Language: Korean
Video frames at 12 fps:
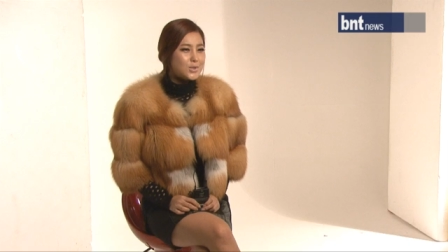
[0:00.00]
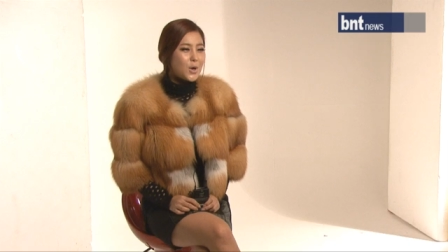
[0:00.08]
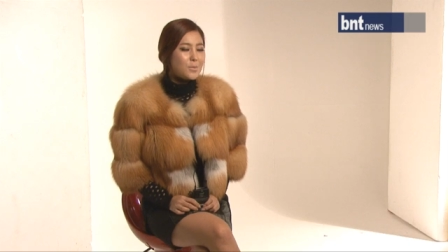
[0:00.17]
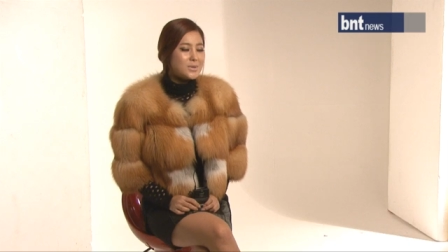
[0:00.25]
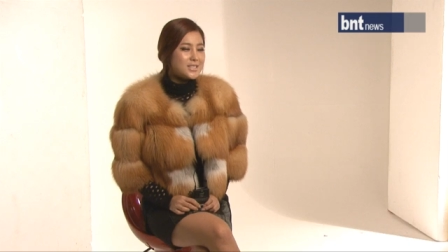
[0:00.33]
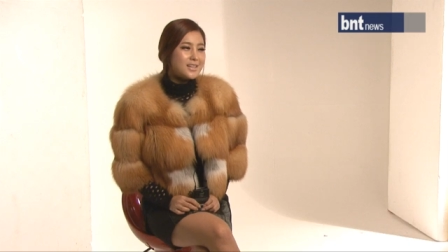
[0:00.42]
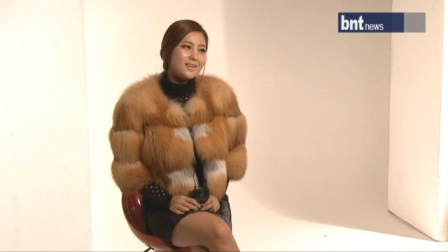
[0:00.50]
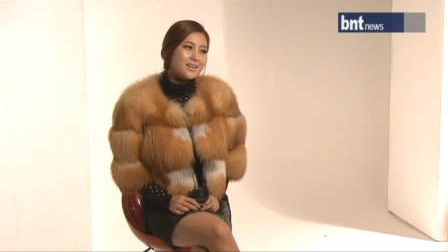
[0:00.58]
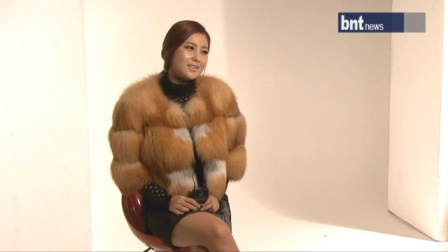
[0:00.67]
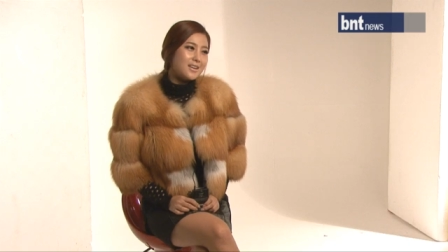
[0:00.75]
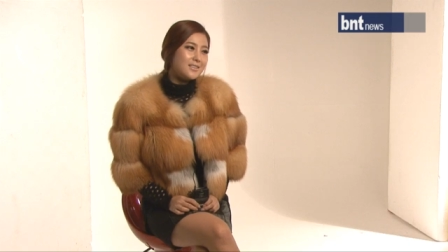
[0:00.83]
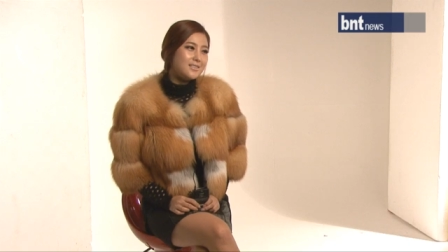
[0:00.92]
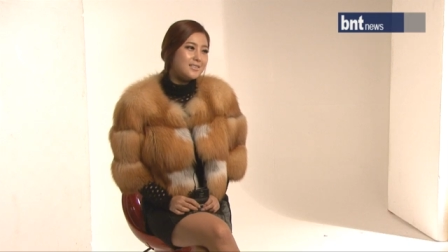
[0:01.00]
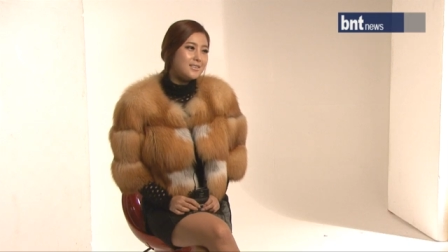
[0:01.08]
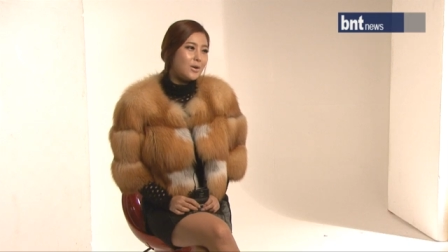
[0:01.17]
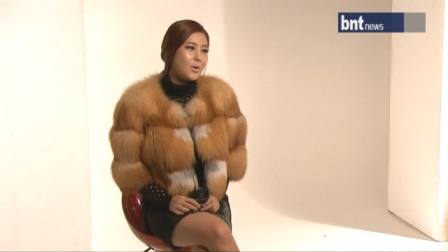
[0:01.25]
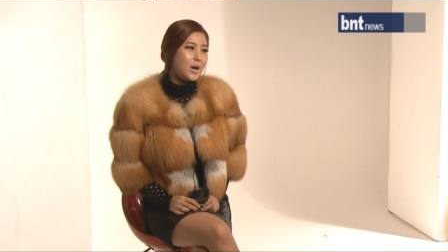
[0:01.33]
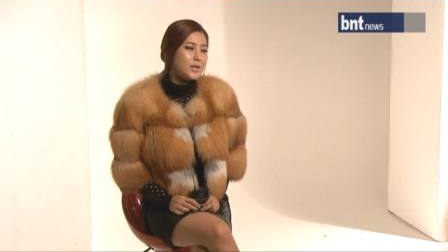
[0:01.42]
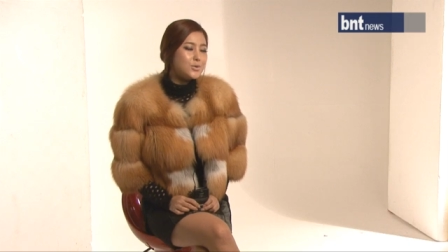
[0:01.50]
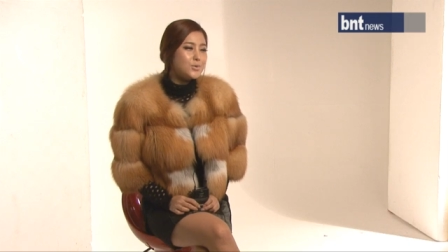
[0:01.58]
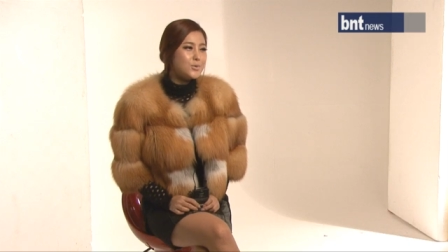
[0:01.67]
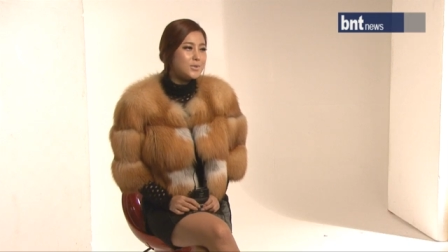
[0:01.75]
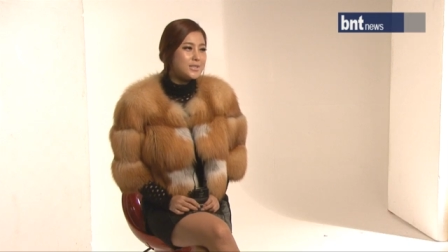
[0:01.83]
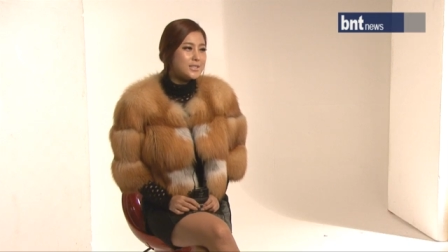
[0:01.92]
처음에 시작할 때는 어,
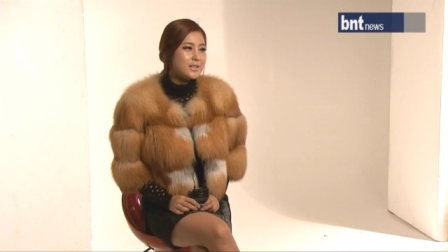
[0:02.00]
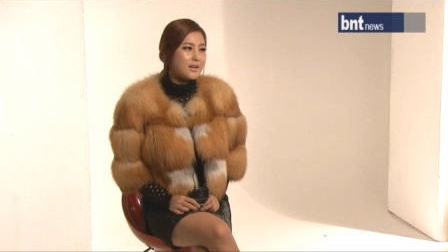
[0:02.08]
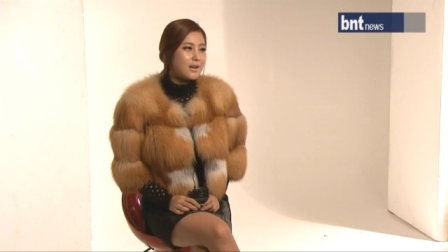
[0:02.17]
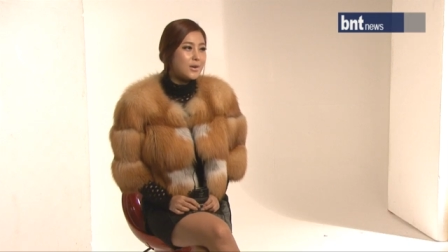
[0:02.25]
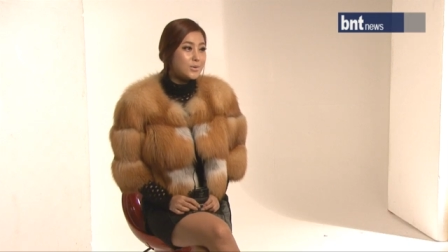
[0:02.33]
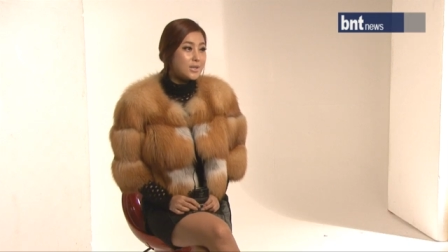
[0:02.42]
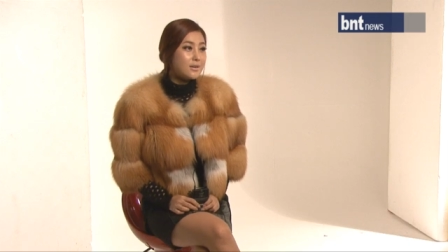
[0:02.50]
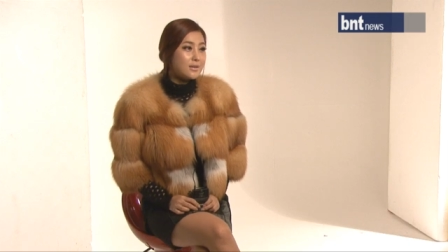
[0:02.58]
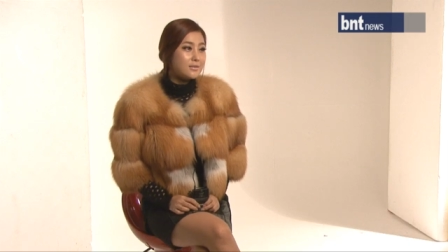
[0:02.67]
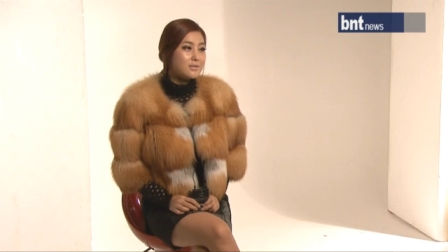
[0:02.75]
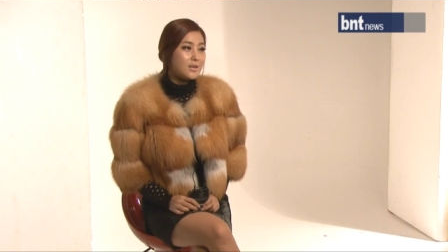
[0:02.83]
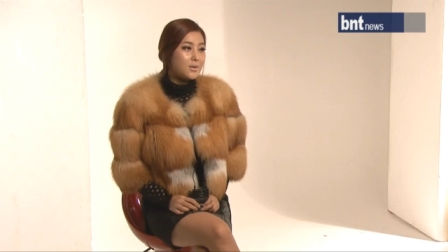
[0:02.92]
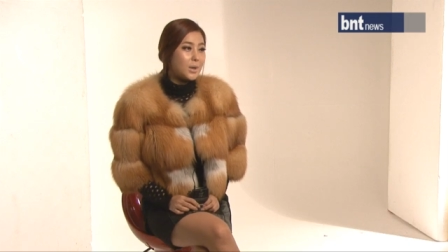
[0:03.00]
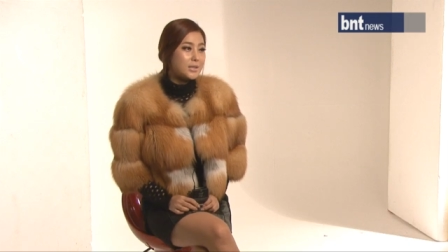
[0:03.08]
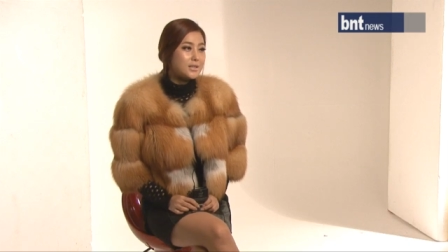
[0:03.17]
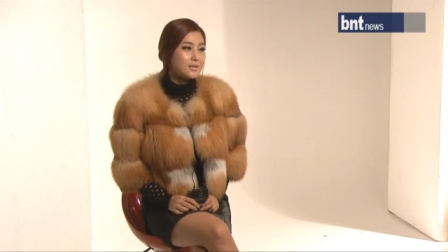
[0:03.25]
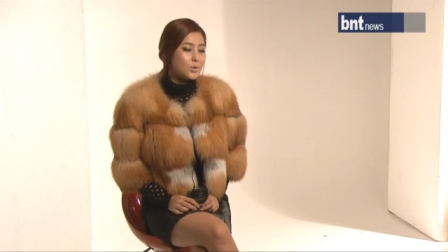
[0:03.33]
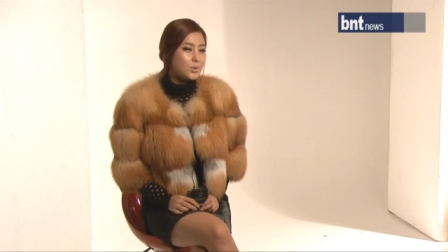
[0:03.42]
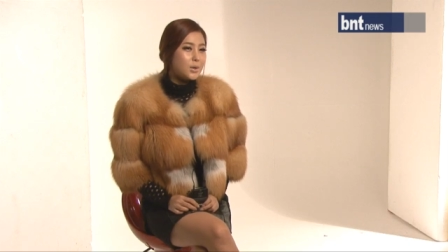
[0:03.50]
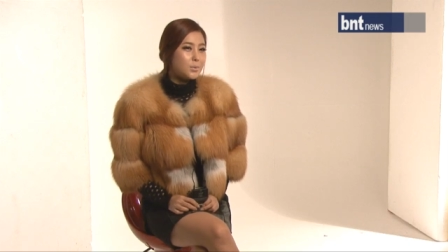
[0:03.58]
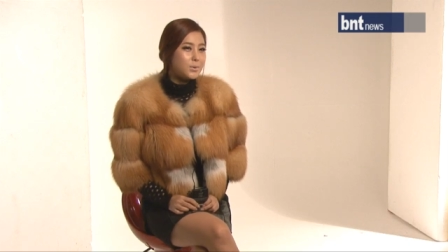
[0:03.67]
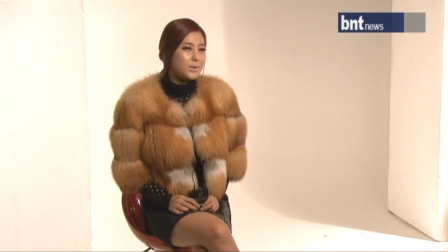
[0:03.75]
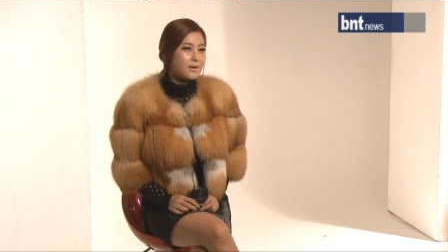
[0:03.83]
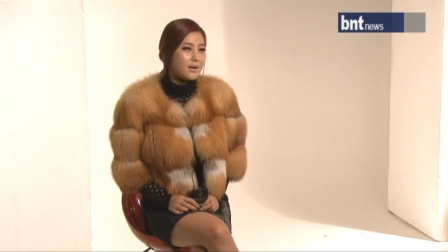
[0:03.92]
할수 있을까라고 생각했는데 막상
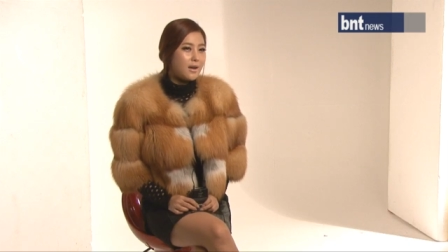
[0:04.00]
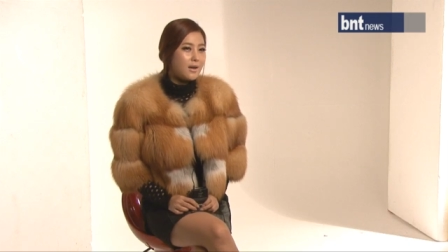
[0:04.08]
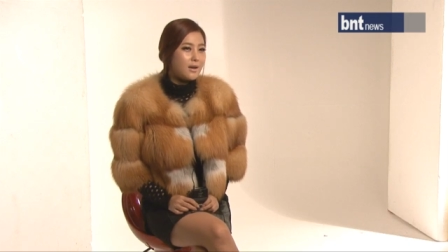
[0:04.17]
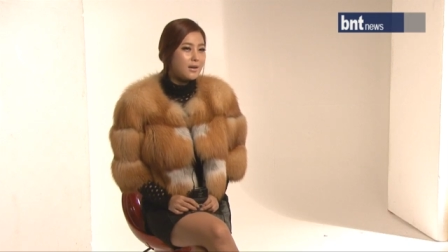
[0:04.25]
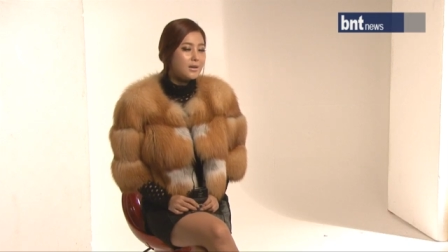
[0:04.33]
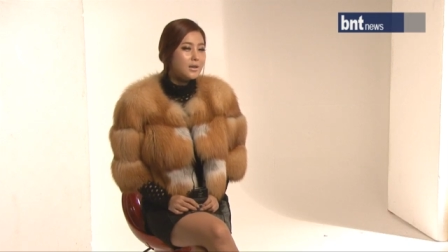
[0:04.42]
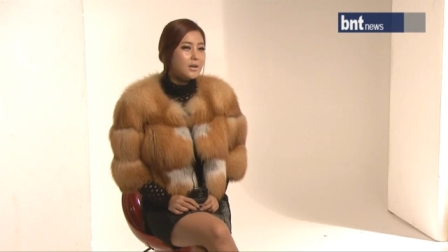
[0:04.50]
떠나보니까